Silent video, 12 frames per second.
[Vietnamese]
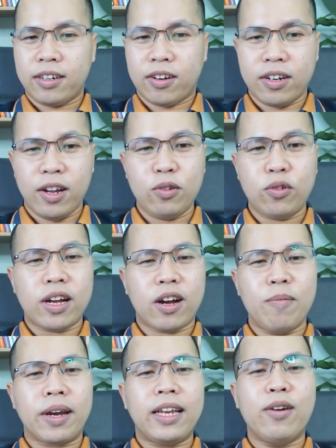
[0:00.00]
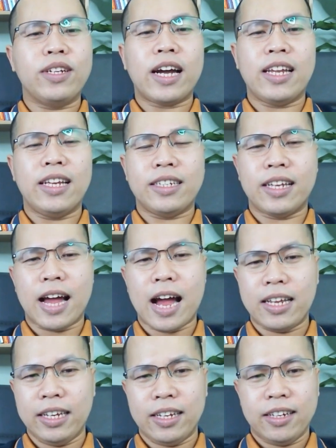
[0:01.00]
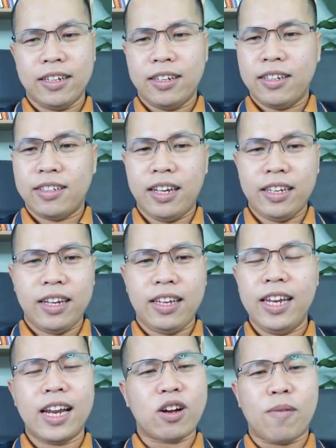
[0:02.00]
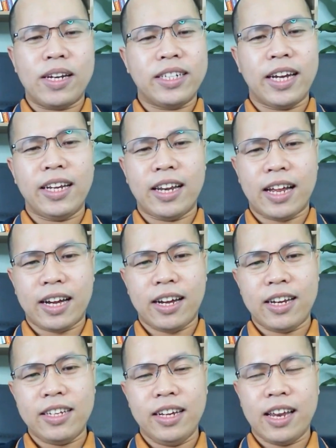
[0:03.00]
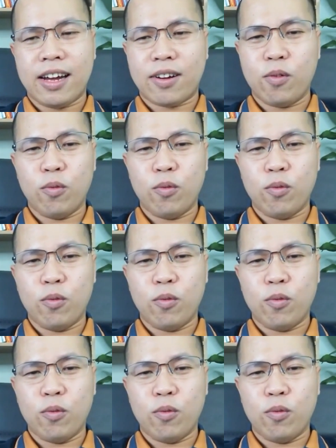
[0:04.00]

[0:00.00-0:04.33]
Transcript: Còn nếu chúng ta không biết cách điều tra định giá thì đi đặt cọc bán tranh là gần như là